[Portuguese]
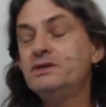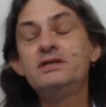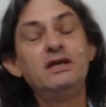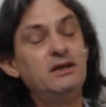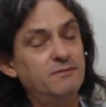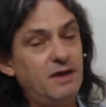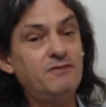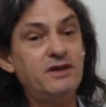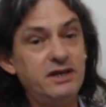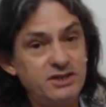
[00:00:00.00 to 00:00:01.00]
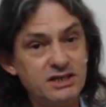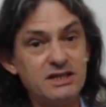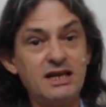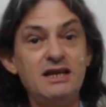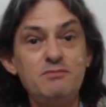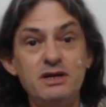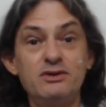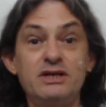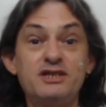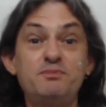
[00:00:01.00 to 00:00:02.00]
Sim, a Verediana está
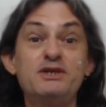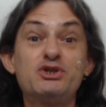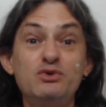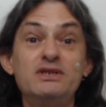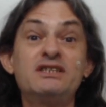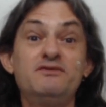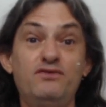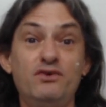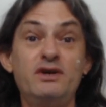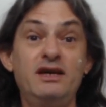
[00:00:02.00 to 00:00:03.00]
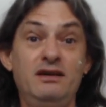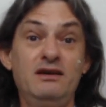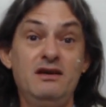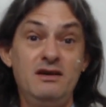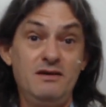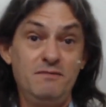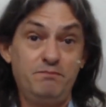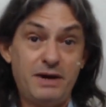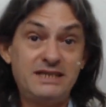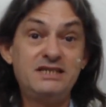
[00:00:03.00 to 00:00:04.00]
lembrando que as pessoas que forem
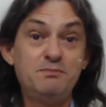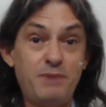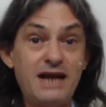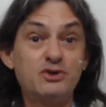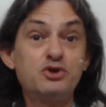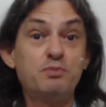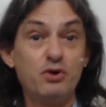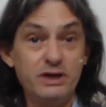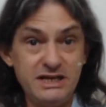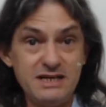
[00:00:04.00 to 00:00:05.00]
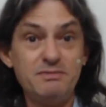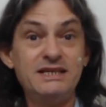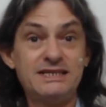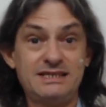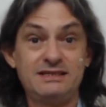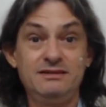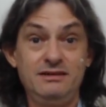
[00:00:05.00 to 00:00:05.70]
participar dos programas,